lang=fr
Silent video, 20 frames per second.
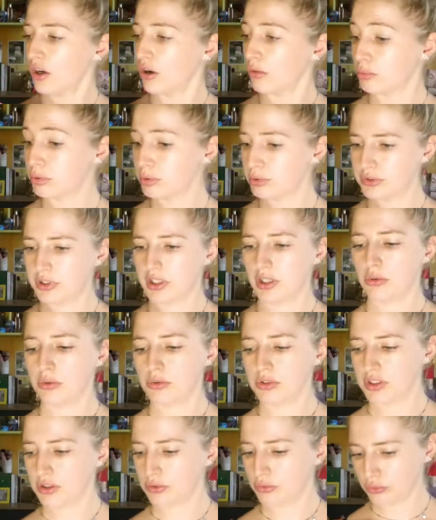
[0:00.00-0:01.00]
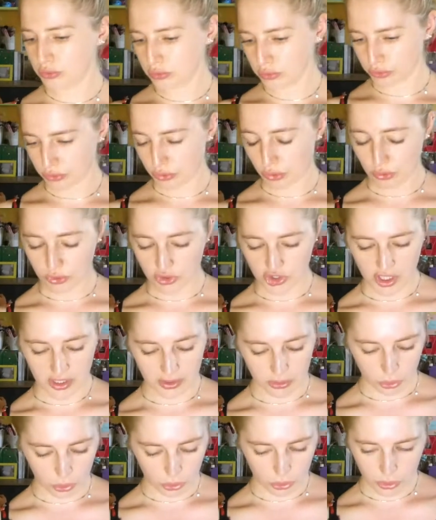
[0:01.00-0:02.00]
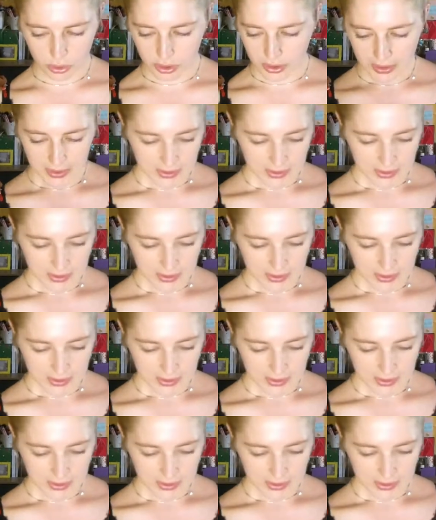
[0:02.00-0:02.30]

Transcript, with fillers: En plus c'est rose et tout, donc euh, j'adore.